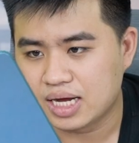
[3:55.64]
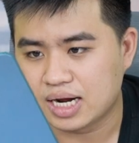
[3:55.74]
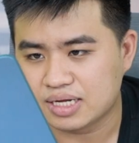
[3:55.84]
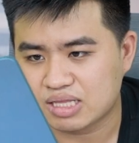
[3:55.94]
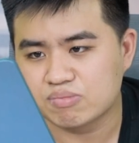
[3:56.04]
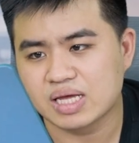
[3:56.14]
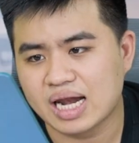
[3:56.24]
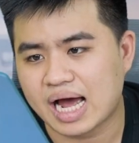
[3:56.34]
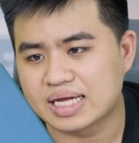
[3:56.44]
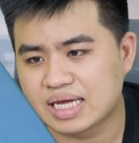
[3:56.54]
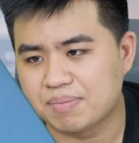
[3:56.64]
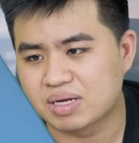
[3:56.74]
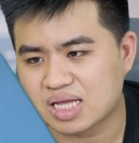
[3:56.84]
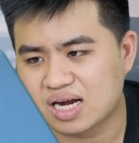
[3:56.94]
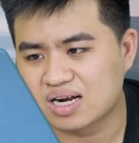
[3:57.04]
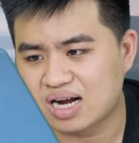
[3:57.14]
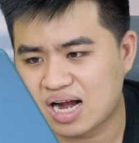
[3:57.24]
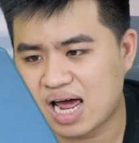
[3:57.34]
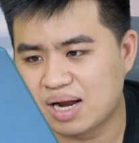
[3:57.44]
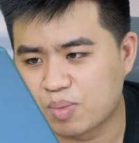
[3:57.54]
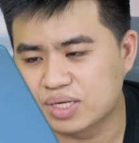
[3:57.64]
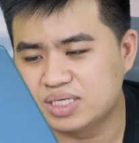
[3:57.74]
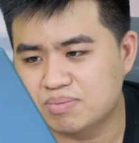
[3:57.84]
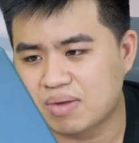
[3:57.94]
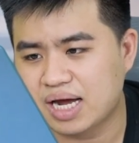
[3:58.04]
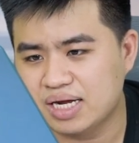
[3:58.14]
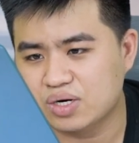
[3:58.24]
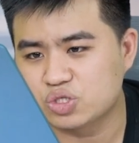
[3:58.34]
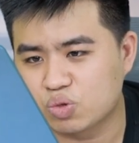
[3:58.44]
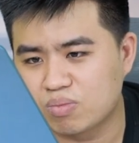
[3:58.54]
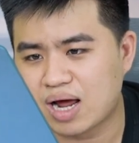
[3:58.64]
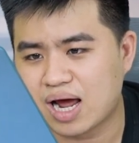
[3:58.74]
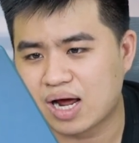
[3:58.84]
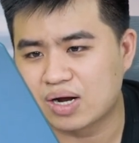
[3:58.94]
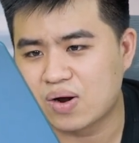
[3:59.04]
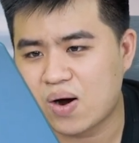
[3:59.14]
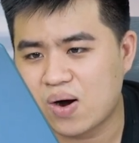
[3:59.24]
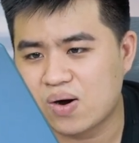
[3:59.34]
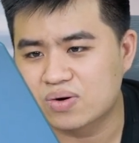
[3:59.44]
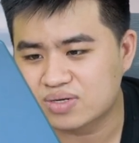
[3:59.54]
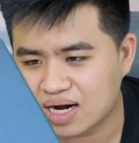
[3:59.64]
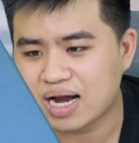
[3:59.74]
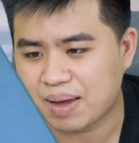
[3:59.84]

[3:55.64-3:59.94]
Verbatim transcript: Đấy, tổng thế lại thì mình thấy rằng là đây là một cái chiếc máy nói chung là nó rất là